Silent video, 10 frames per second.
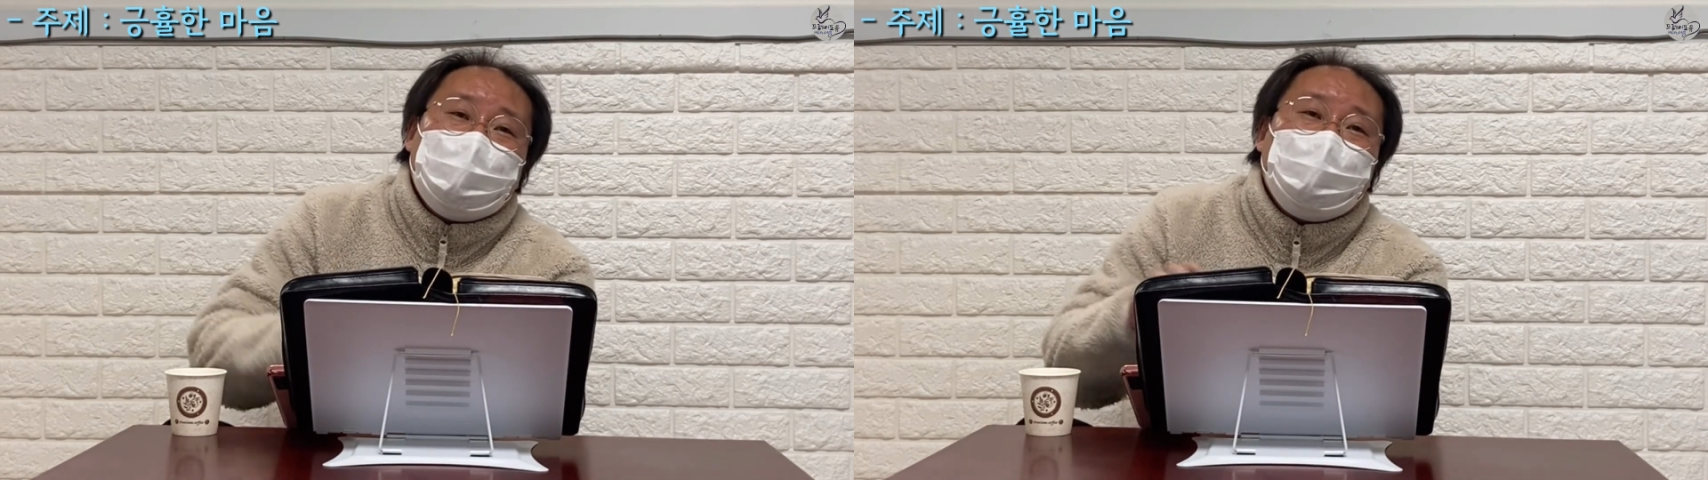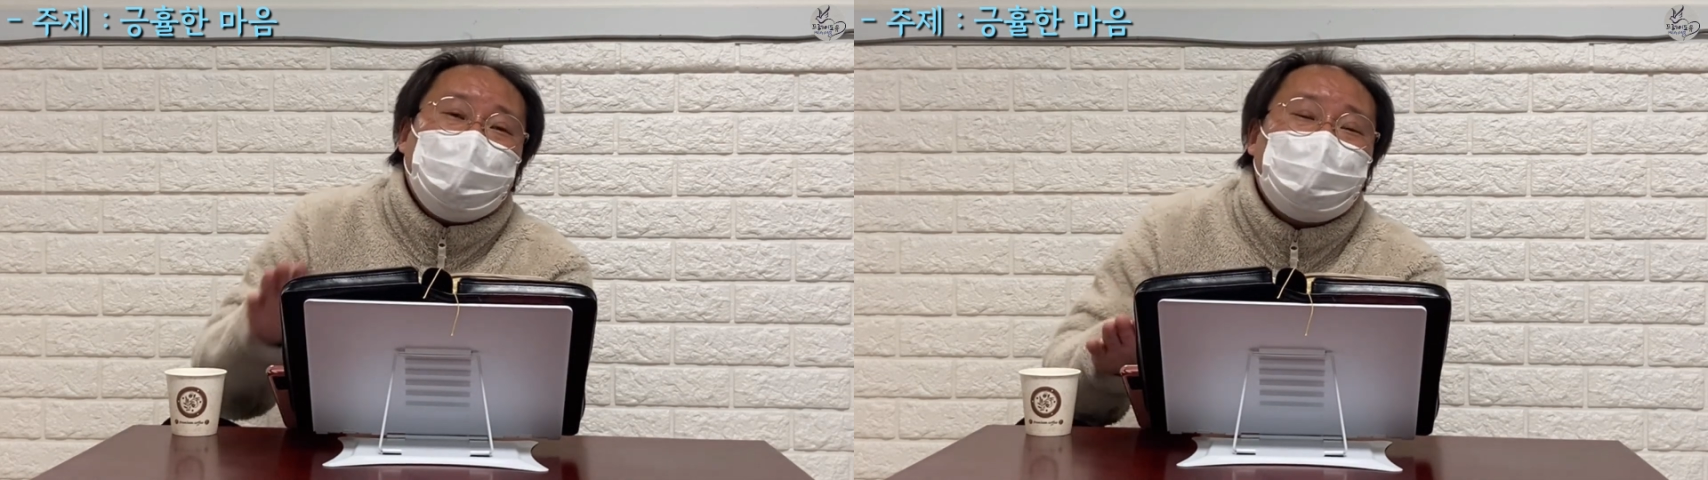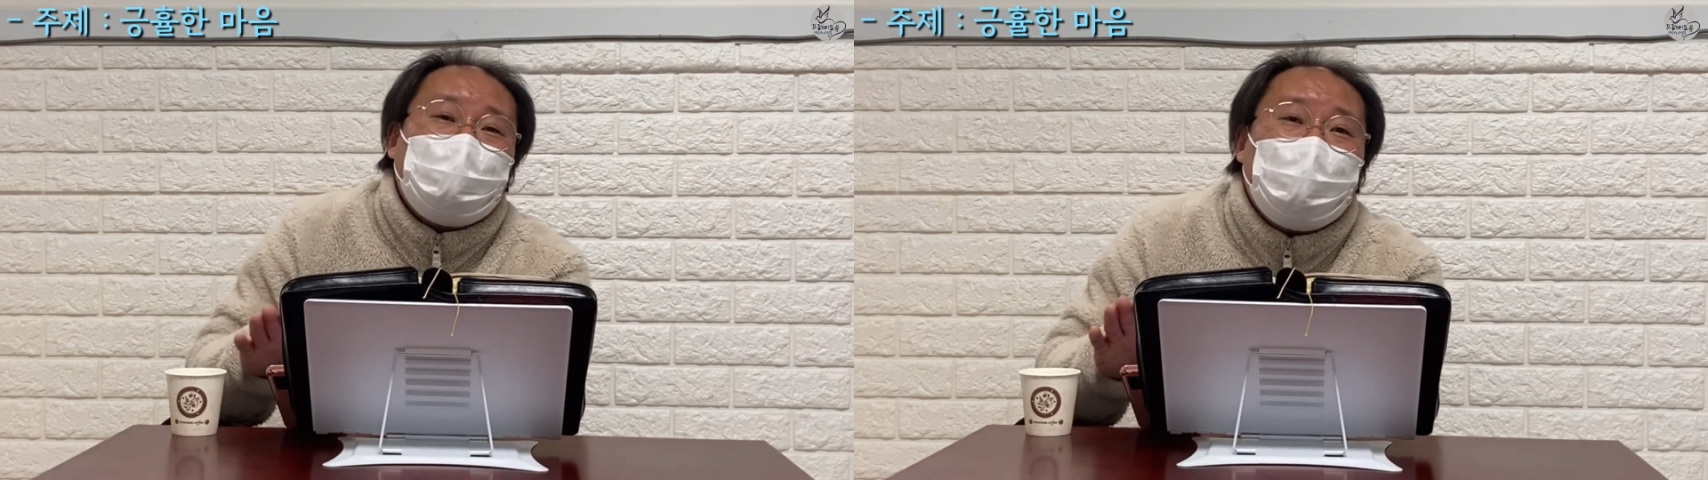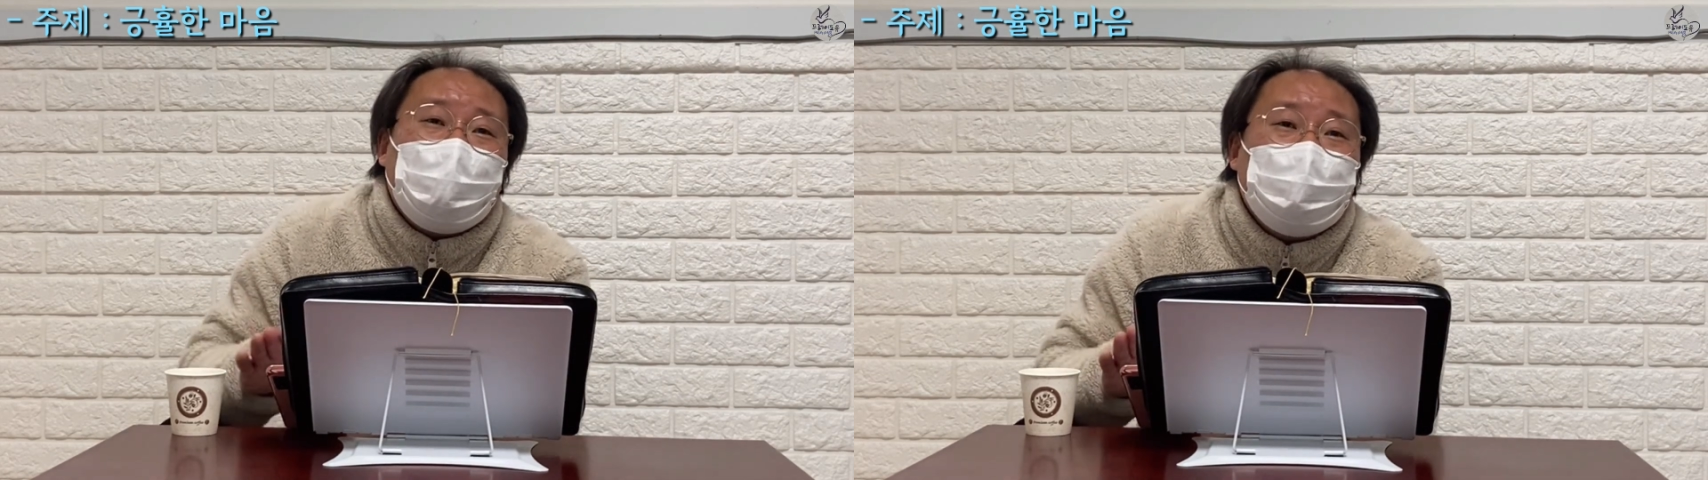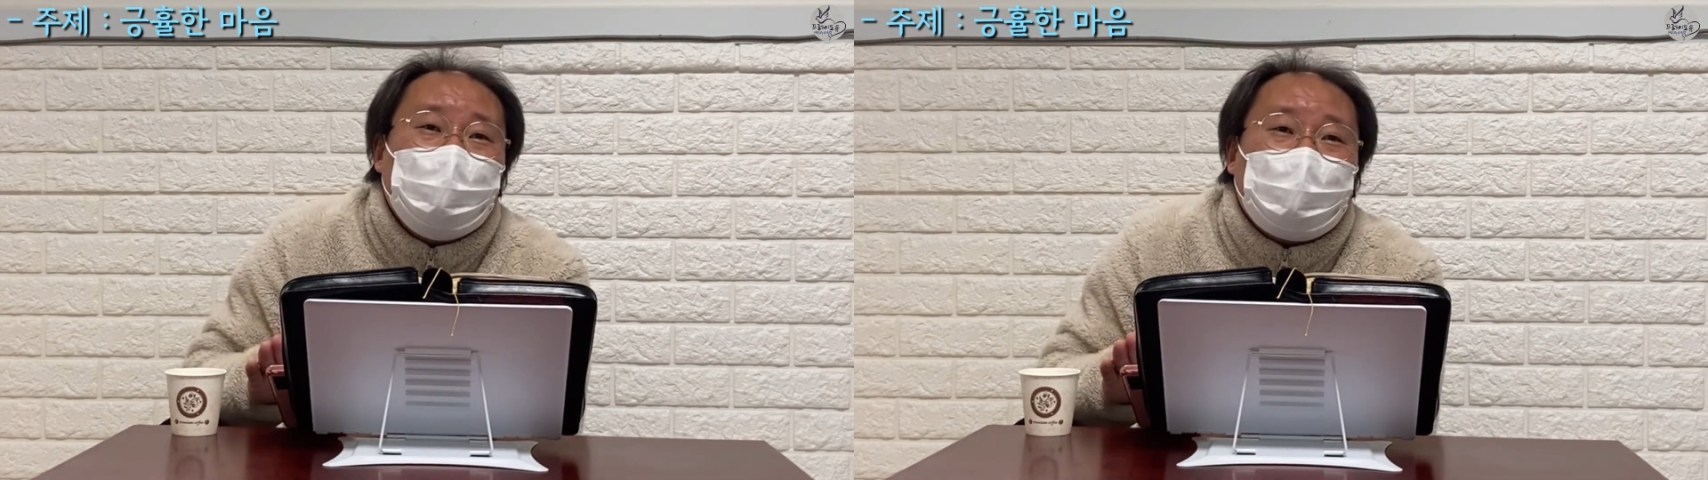이
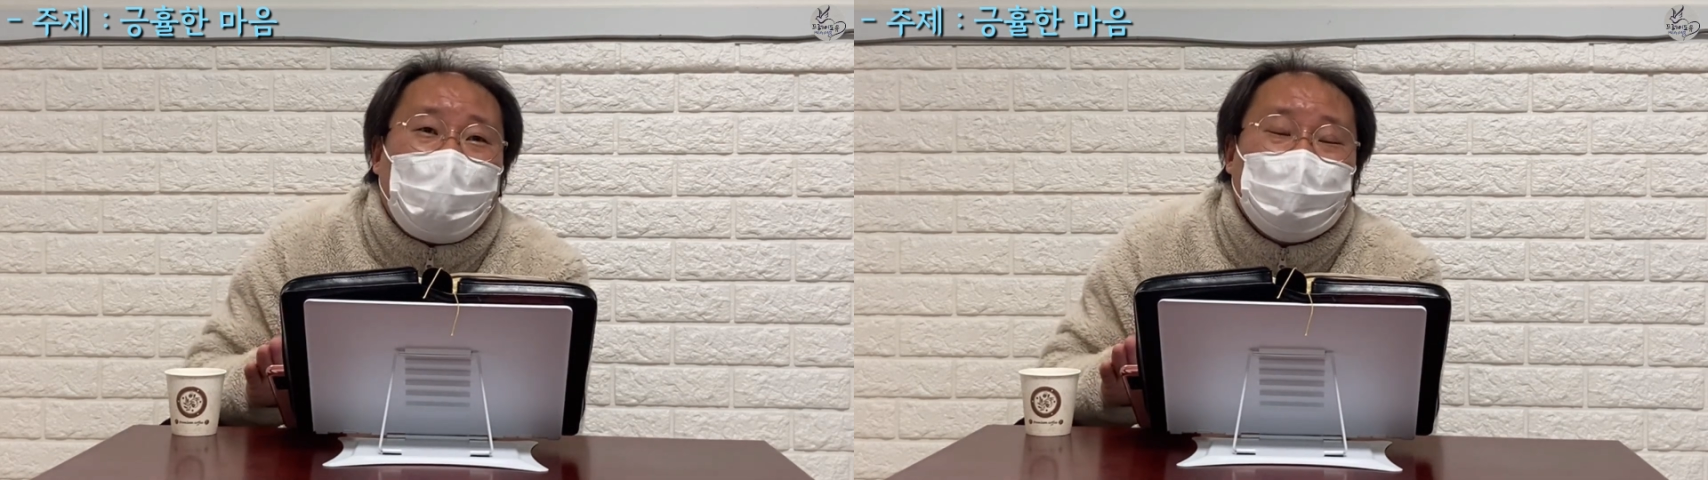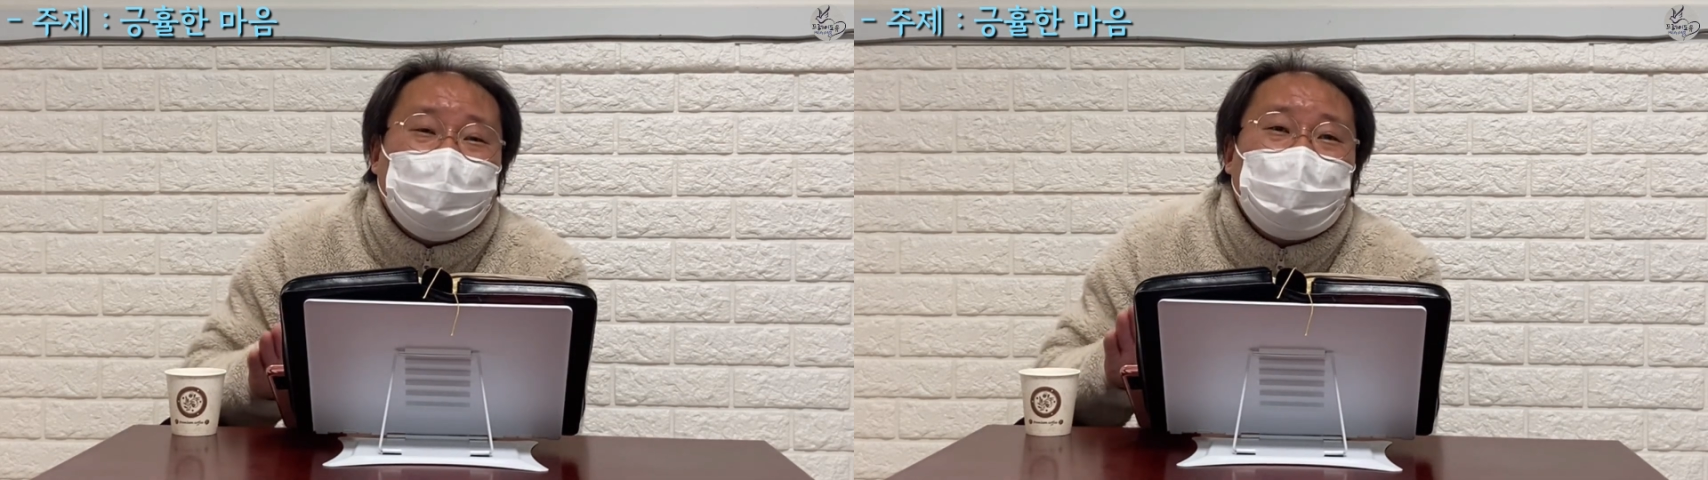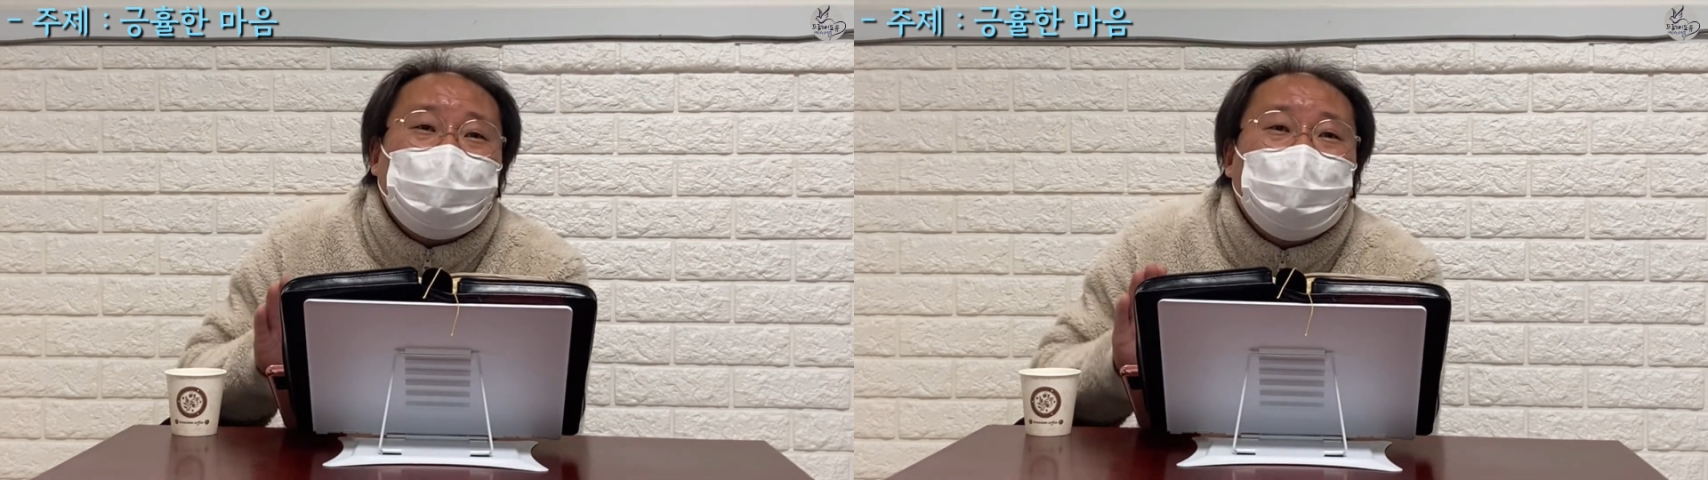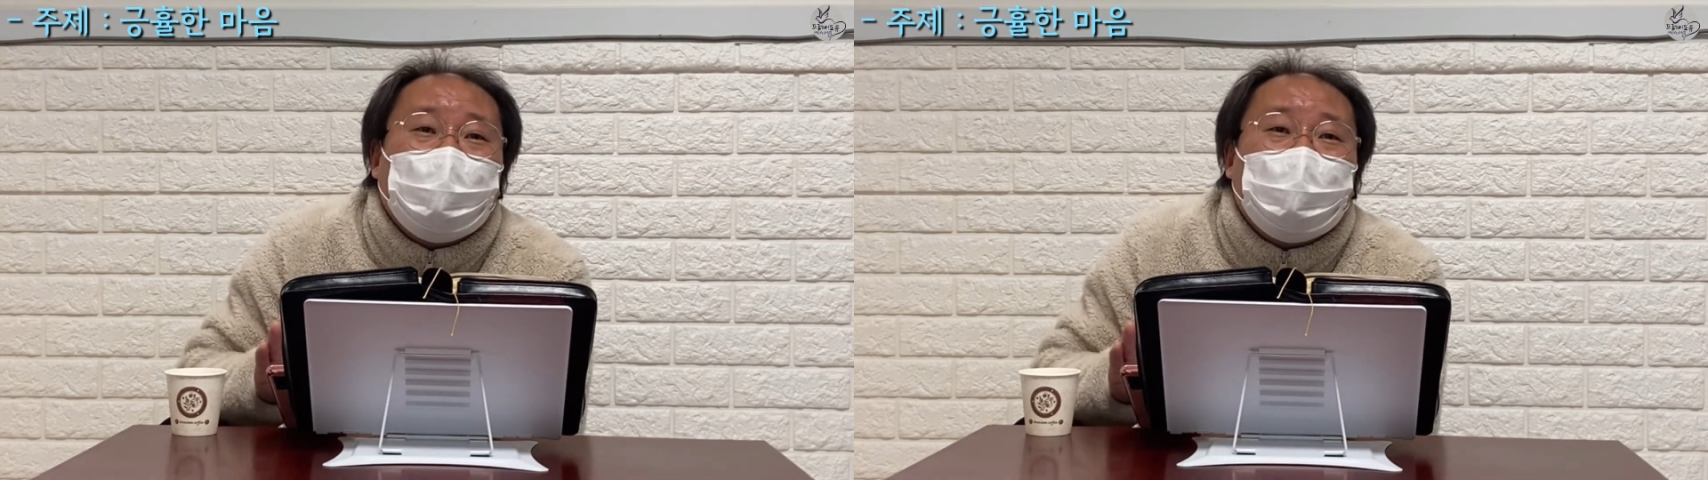사람이 가진 것이